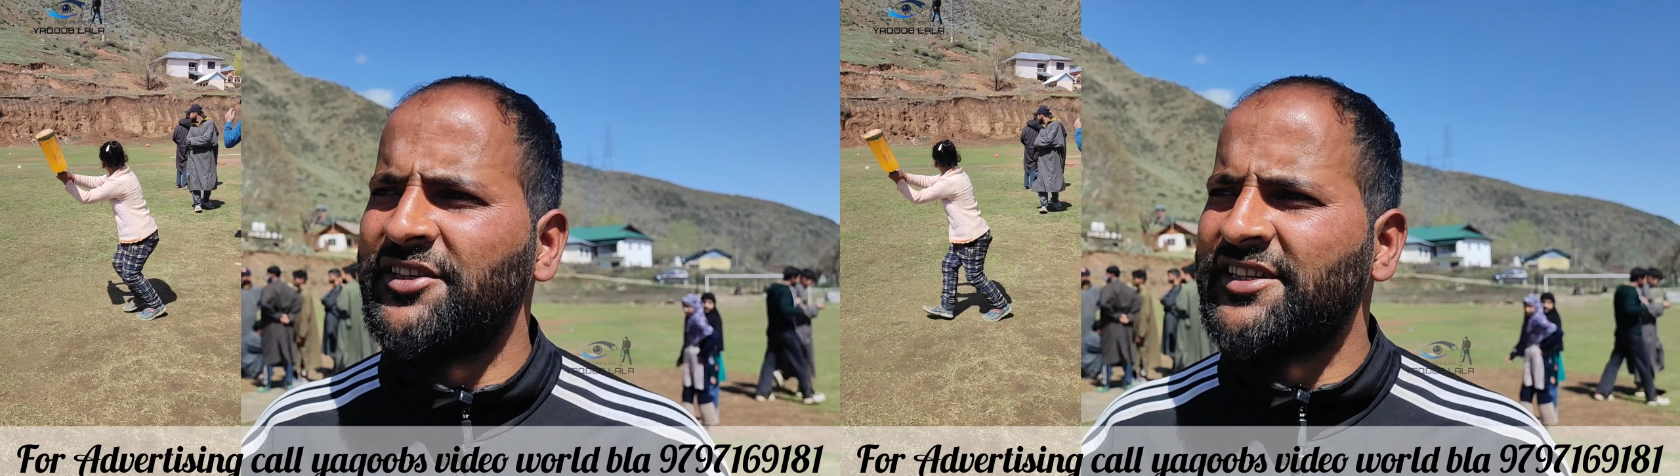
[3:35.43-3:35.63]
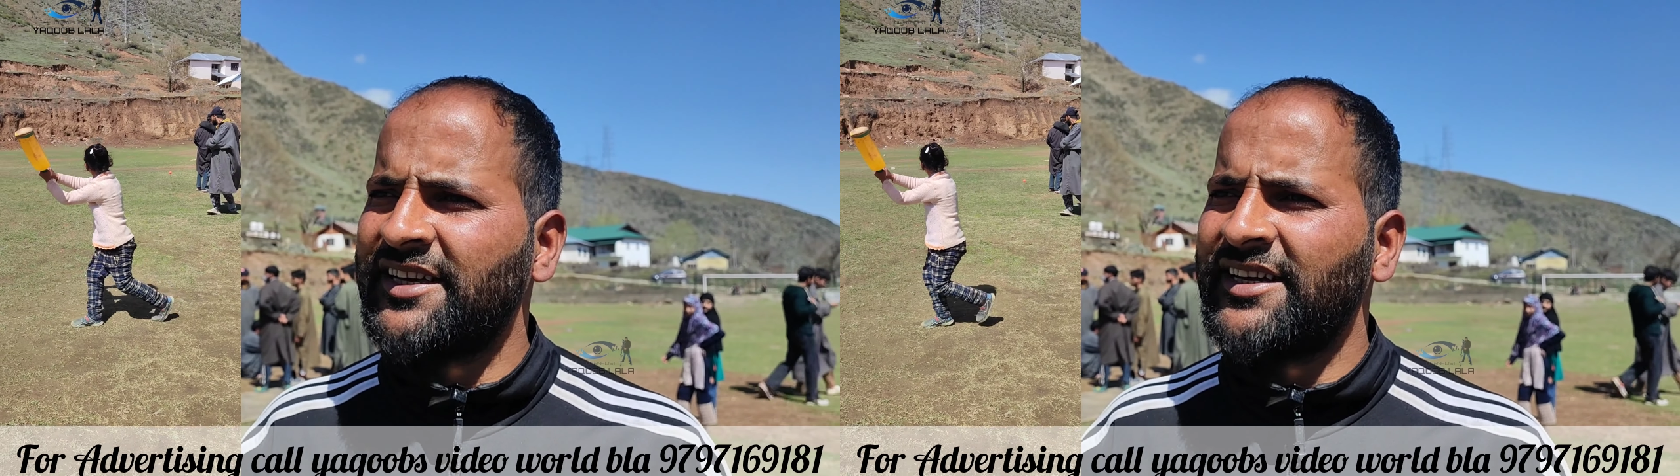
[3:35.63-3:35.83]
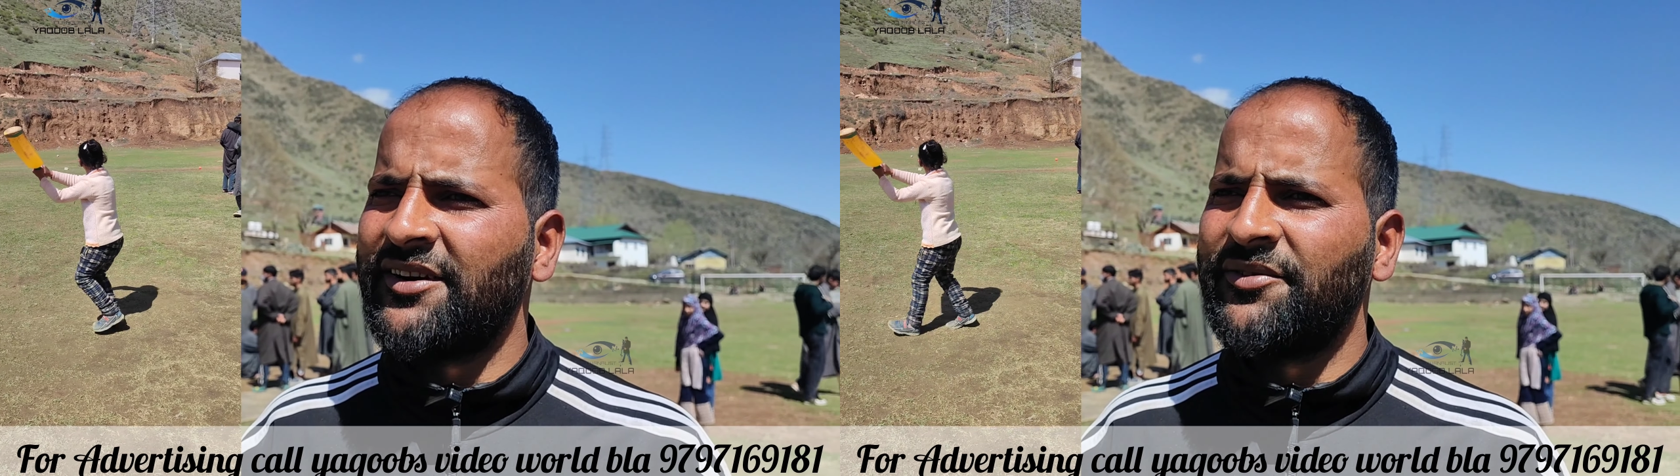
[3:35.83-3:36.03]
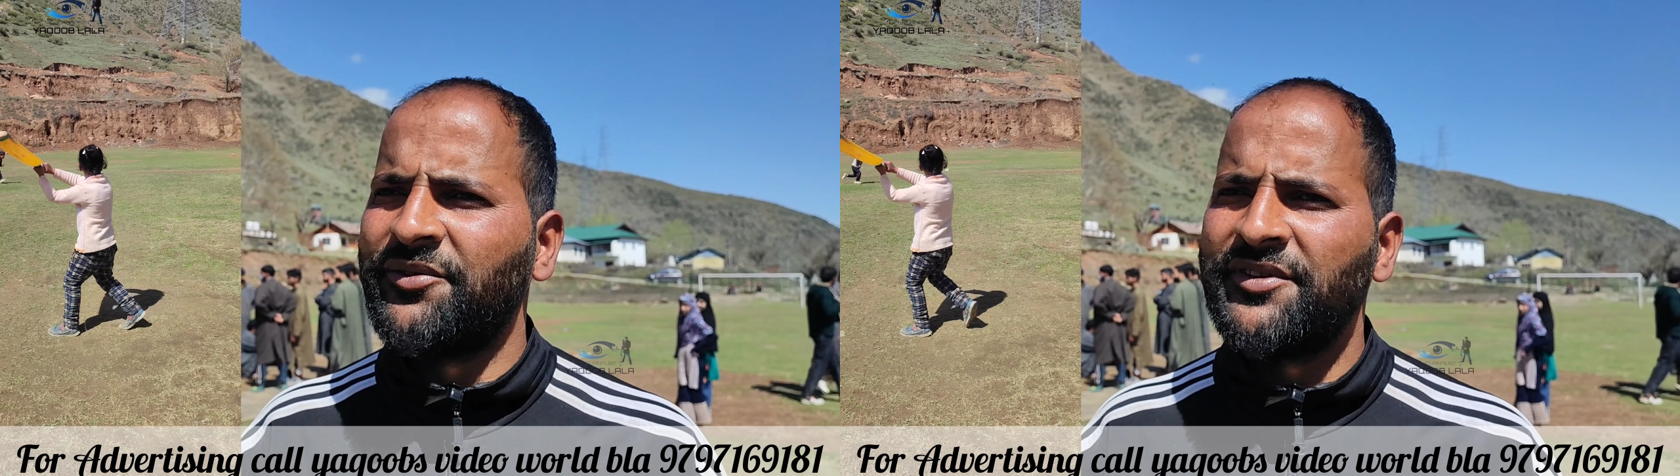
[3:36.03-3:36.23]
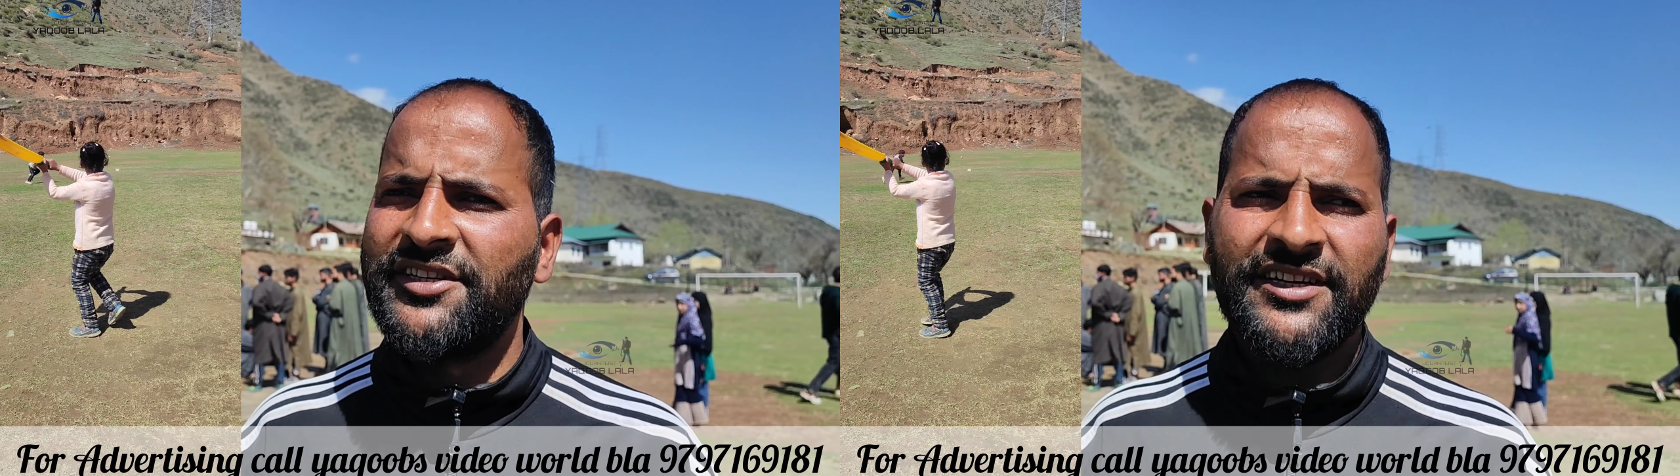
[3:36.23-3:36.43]
चाहिए ग्राउंड
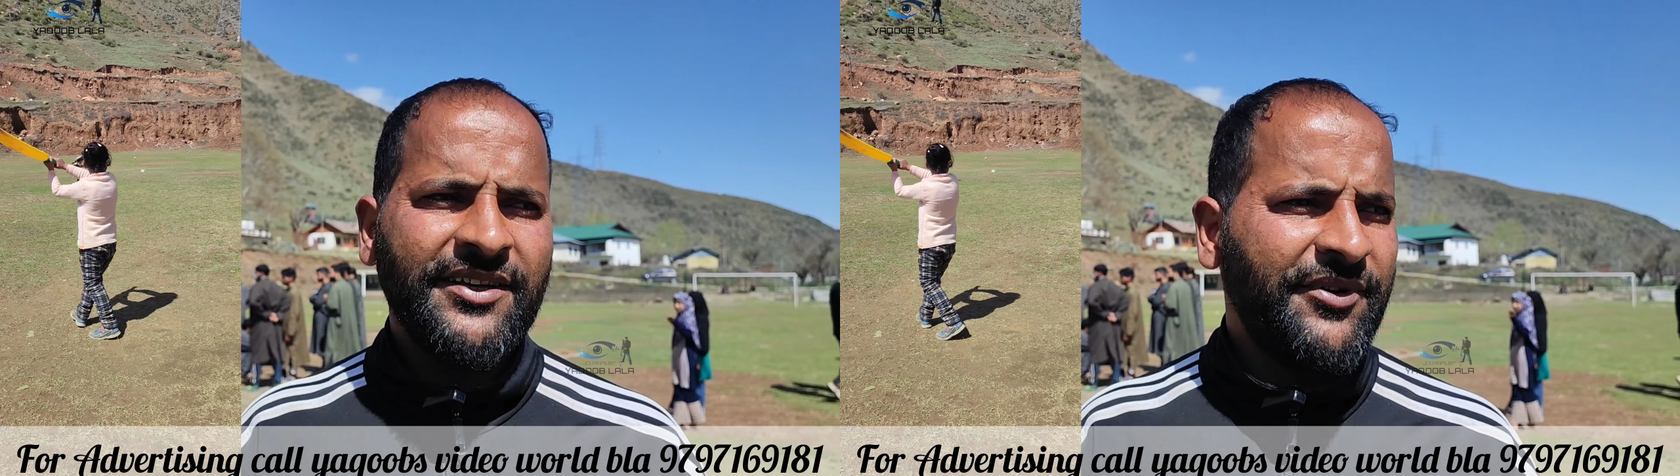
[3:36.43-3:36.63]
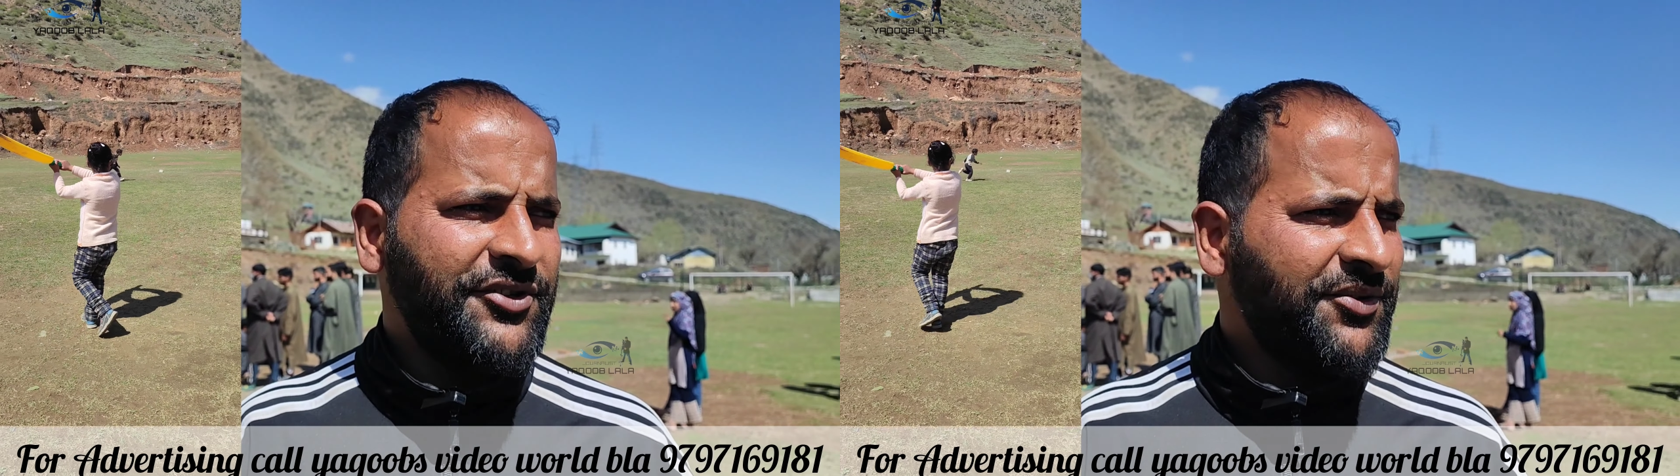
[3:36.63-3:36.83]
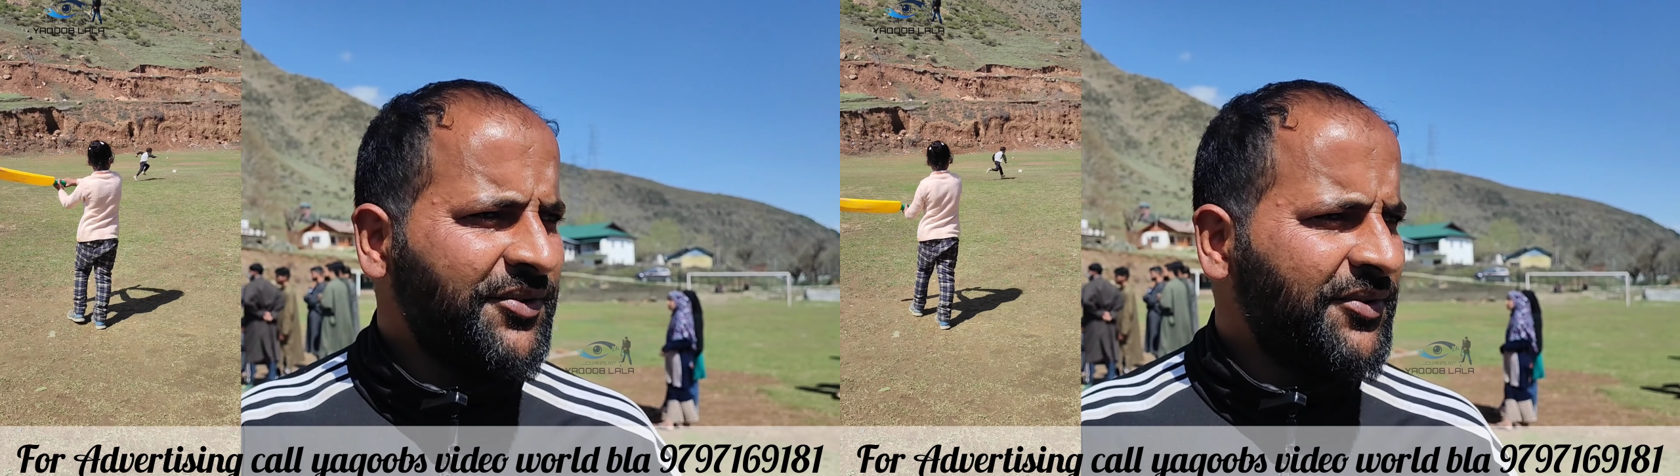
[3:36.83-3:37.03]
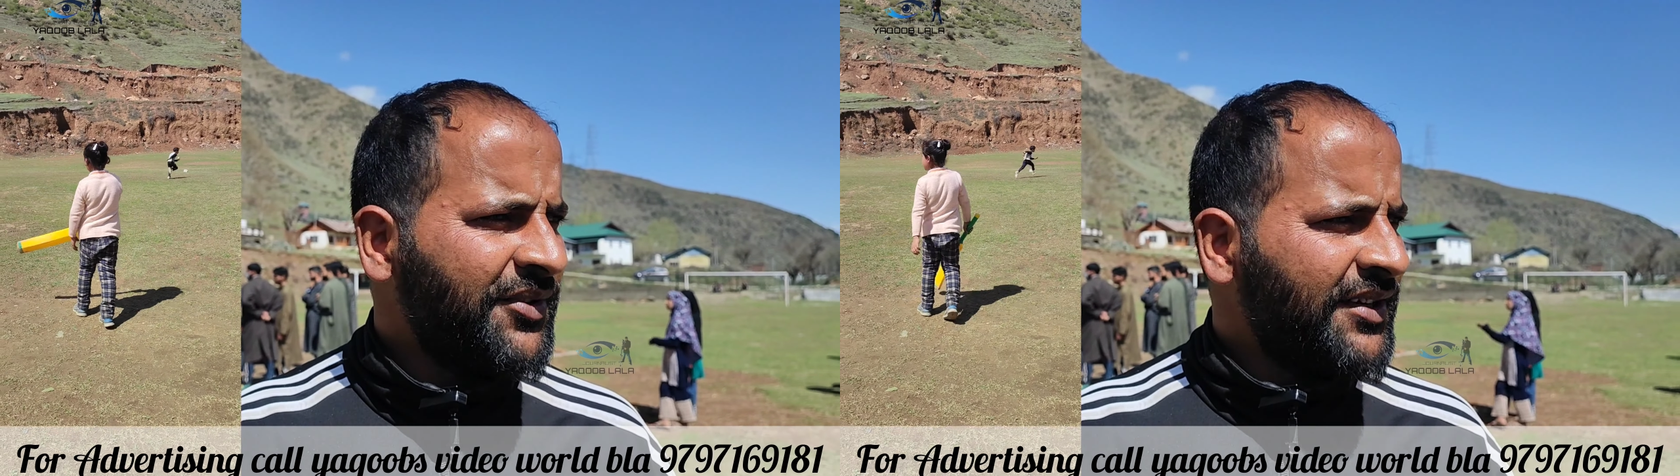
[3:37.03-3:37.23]
होनी चाहिए बच्चों को